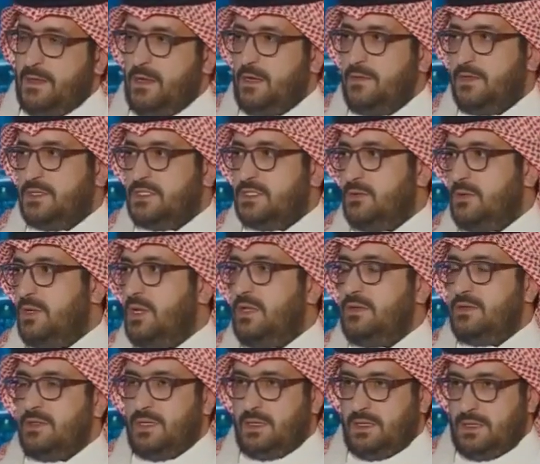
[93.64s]
كذا تسوي
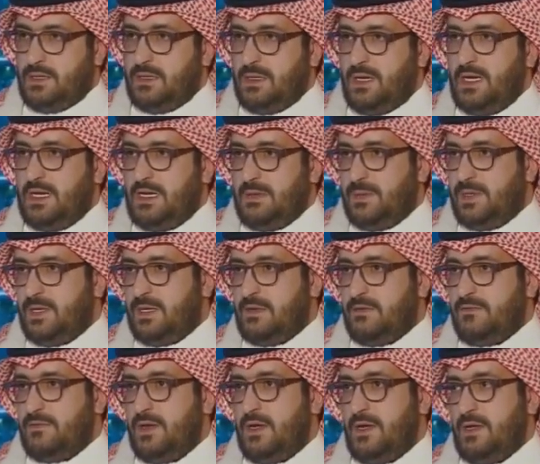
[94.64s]
الانديه العالميه
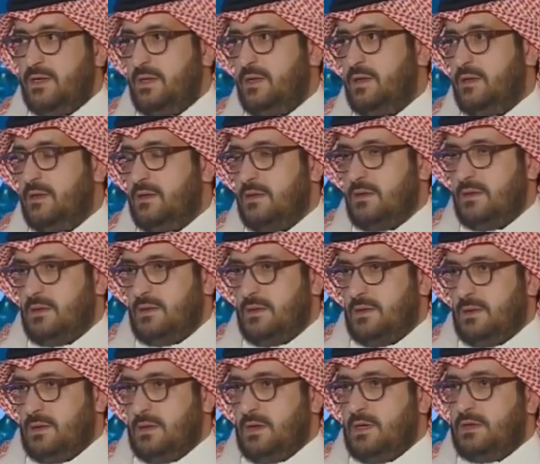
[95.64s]
فاحنا
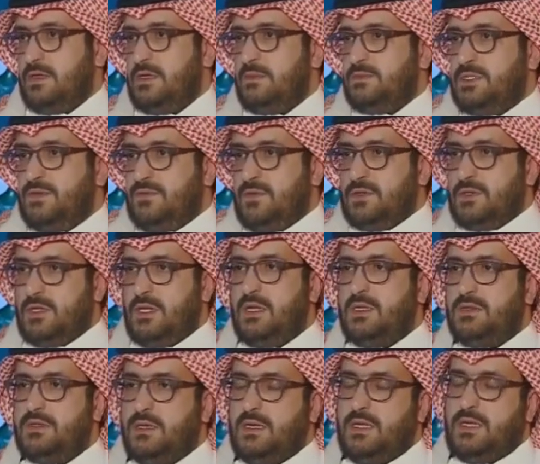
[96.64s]
قاعدين نمشي في خطى
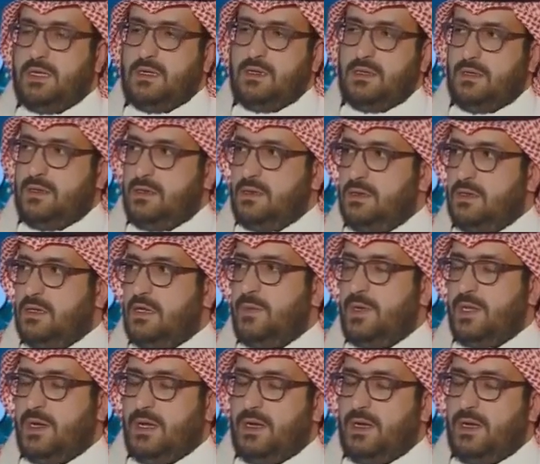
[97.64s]
الانديه الكبيره